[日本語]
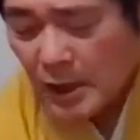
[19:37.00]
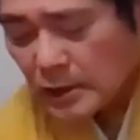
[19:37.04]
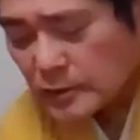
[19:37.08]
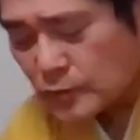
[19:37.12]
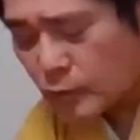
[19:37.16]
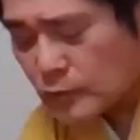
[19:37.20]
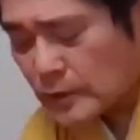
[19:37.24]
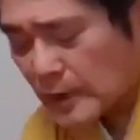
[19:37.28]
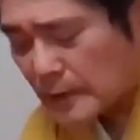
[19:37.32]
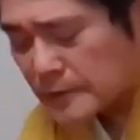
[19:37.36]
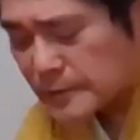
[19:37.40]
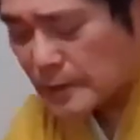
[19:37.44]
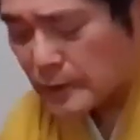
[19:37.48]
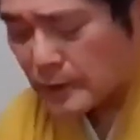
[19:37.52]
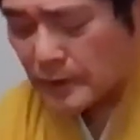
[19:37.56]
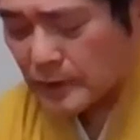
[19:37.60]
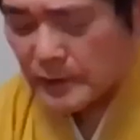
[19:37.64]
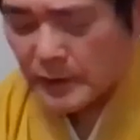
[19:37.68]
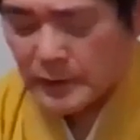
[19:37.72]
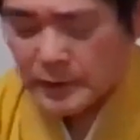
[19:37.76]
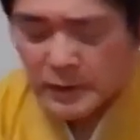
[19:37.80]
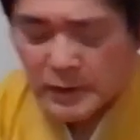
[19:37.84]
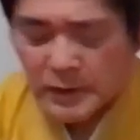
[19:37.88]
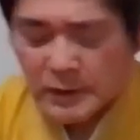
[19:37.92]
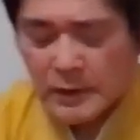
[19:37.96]
そうなんじゃない。
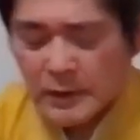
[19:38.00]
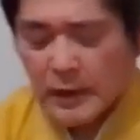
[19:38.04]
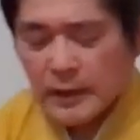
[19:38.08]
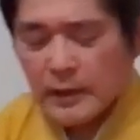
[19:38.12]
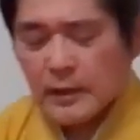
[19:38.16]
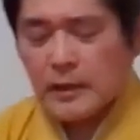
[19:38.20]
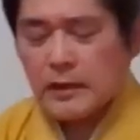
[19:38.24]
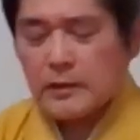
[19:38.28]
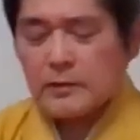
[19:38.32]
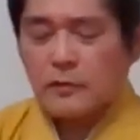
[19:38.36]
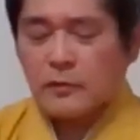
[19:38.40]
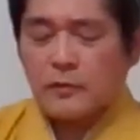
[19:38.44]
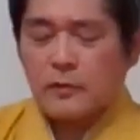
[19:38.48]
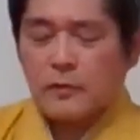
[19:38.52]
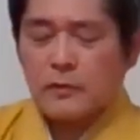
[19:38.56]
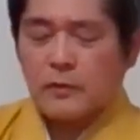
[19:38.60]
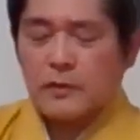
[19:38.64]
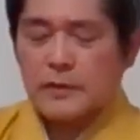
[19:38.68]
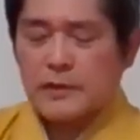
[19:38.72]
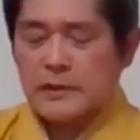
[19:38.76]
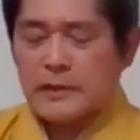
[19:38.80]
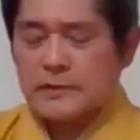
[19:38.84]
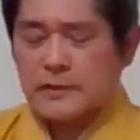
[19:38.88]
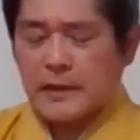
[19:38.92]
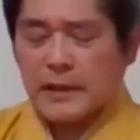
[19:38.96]
えーと、こ
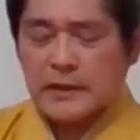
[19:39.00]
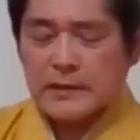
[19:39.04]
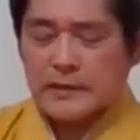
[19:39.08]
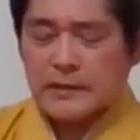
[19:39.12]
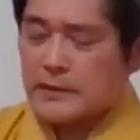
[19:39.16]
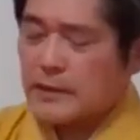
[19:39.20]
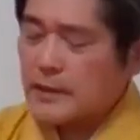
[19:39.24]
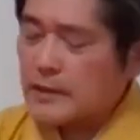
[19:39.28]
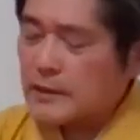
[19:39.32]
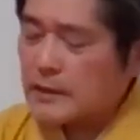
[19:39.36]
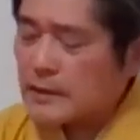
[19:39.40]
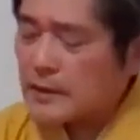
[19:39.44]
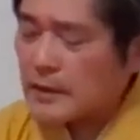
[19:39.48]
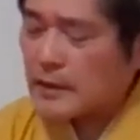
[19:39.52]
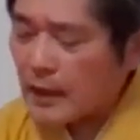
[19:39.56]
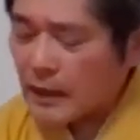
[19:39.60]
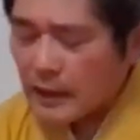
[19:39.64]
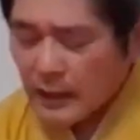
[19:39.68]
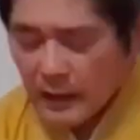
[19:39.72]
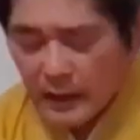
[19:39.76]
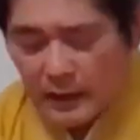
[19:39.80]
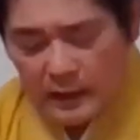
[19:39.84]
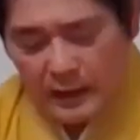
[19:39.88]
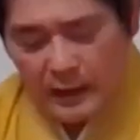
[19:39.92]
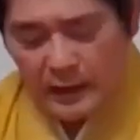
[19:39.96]
こに3円
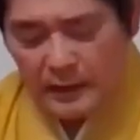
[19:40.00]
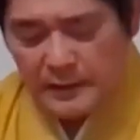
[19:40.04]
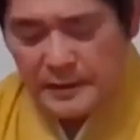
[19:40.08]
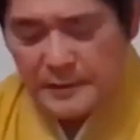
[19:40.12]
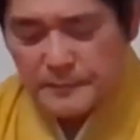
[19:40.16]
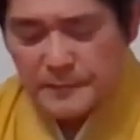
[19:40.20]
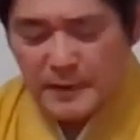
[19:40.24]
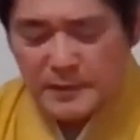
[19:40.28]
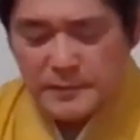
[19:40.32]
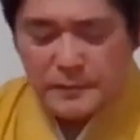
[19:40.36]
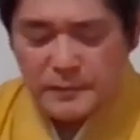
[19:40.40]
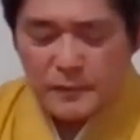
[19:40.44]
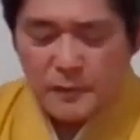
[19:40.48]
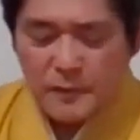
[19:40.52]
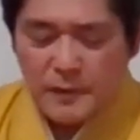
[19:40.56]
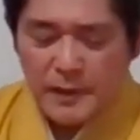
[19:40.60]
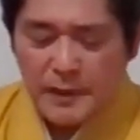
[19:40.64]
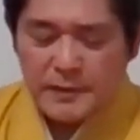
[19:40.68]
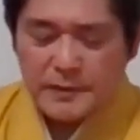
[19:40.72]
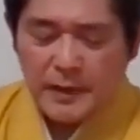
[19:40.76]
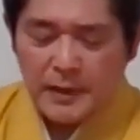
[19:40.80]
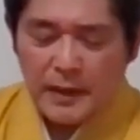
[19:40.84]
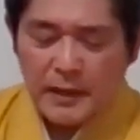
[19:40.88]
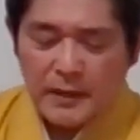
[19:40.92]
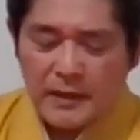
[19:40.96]
がありますの
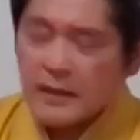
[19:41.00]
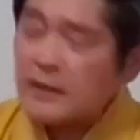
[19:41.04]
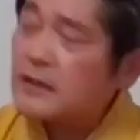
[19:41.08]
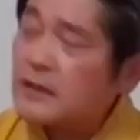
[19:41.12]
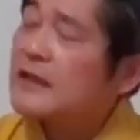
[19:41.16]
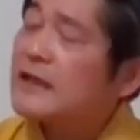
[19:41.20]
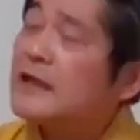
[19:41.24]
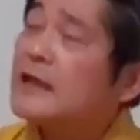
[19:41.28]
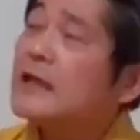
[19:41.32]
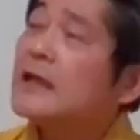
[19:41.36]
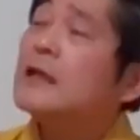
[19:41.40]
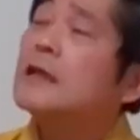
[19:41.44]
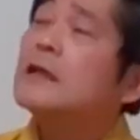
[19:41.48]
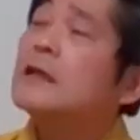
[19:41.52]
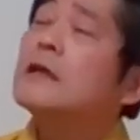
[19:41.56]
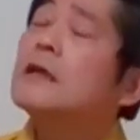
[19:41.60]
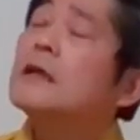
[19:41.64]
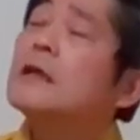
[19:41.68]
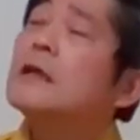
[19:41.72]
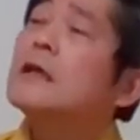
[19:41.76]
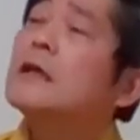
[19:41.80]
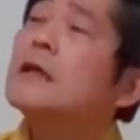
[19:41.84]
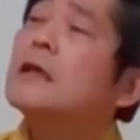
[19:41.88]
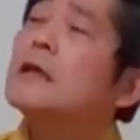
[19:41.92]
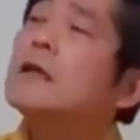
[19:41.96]
で、3、
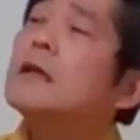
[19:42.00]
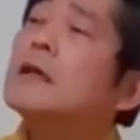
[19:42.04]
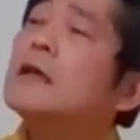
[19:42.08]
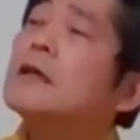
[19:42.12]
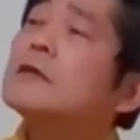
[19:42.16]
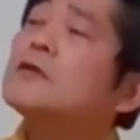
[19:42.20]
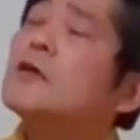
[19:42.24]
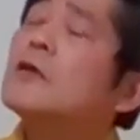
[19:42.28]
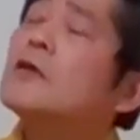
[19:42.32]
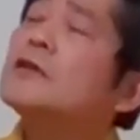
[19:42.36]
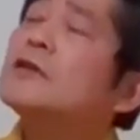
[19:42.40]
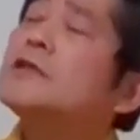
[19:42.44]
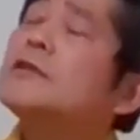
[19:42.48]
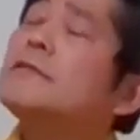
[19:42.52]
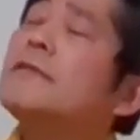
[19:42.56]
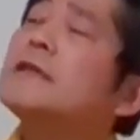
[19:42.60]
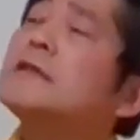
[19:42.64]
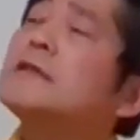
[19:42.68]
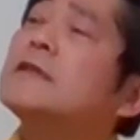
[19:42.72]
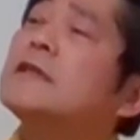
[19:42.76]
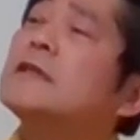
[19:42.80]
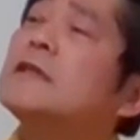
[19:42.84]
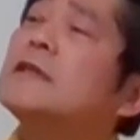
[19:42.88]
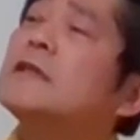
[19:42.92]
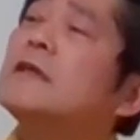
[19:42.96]
えその火
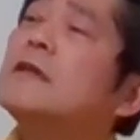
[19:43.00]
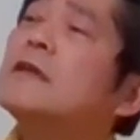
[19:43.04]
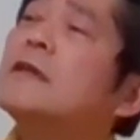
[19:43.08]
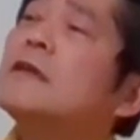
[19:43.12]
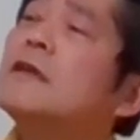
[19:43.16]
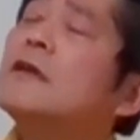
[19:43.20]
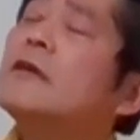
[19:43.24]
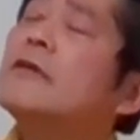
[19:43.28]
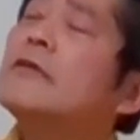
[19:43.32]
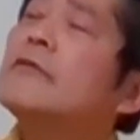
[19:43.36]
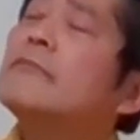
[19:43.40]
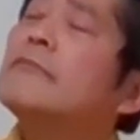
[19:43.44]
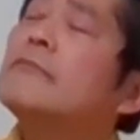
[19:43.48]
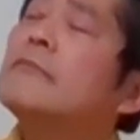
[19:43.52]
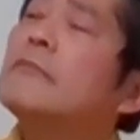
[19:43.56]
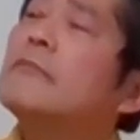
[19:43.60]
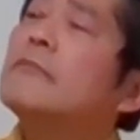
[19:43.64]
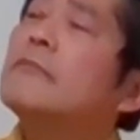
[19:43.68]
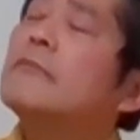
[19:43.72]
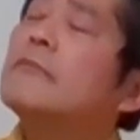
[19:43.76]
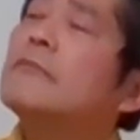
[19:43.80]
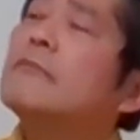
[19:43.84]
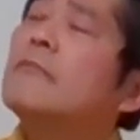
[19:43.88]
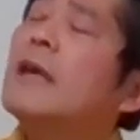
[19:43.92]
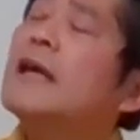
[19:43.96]
鉢
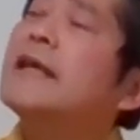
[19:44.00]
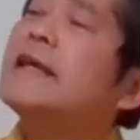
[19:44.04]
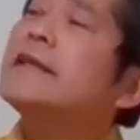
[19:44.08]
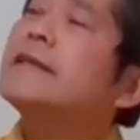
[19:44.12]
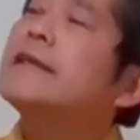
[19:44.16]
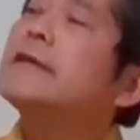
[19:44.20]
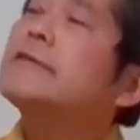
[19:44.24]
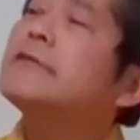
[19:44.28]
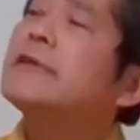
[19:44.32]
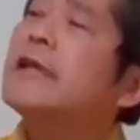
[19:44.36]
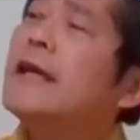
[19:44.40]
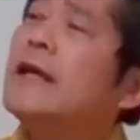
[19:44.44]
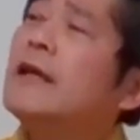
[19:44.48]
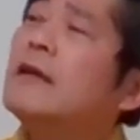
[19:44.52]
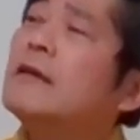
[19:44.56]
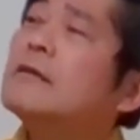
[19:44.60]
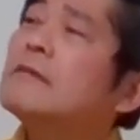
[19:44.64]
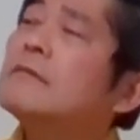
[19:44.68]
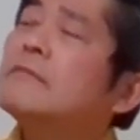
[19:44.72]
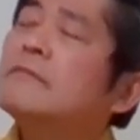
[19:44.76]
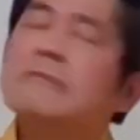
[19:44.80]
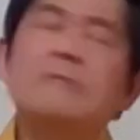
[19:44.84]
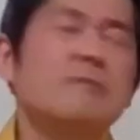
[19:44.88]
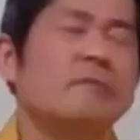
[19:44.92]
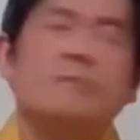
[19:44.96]
負けてくれ
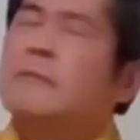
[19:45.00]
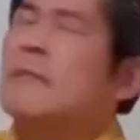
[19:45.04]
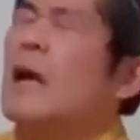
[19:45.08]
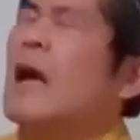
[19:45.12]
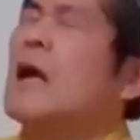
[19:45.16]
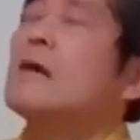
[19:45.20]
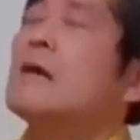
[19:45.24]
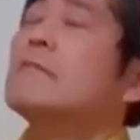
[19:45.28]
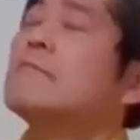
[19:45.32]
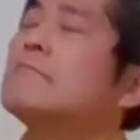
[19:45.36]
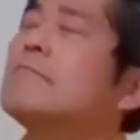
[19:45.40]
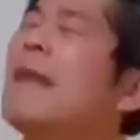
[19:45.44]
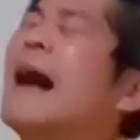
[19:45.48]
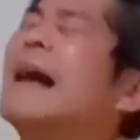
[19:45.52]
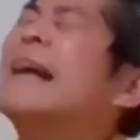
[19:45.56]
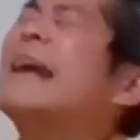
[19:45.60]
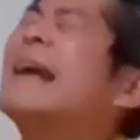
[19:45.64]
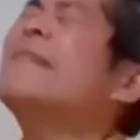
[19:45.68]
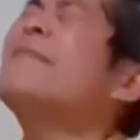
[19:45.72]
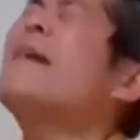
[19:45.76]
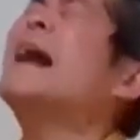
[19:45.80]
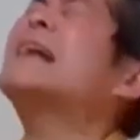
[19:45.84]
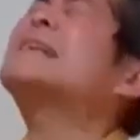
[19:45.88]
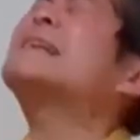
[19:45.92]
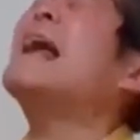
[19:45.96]
負
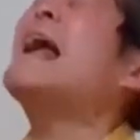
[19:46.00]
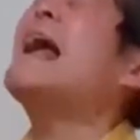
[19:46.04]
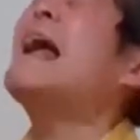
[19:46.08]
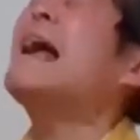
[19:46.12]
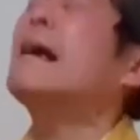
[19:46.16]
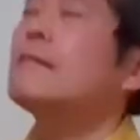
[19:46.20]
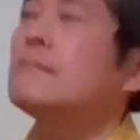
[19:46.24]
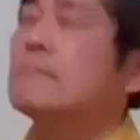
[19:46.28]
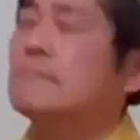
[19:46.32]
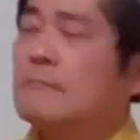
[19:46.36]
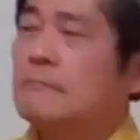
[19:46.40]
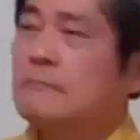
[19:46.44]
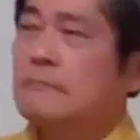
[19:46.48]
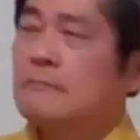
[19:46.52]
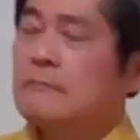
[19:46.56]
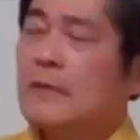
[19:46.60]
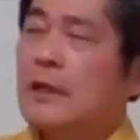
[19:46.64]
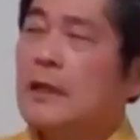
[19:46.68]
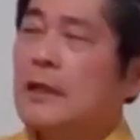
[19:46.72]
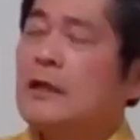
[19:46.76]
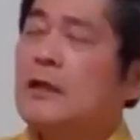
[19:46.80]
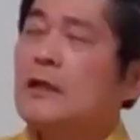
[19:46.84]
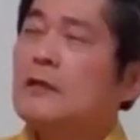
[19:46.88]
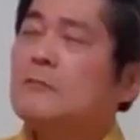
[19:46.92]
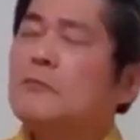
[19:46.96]
けませんも
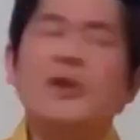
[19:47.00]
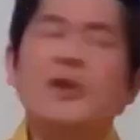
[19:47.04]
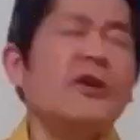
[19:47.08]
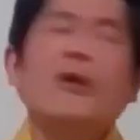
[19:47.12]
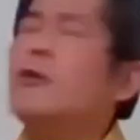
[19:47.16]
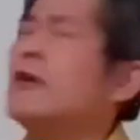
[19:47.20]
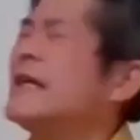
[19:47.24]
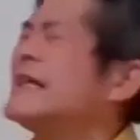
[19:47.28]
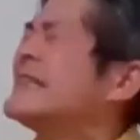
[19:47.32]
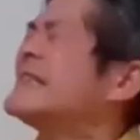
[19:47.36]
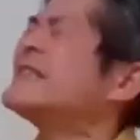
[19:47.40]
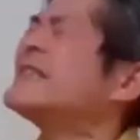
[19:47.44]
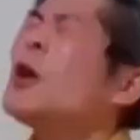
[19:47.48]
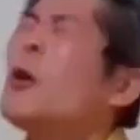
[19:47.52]
う今日は一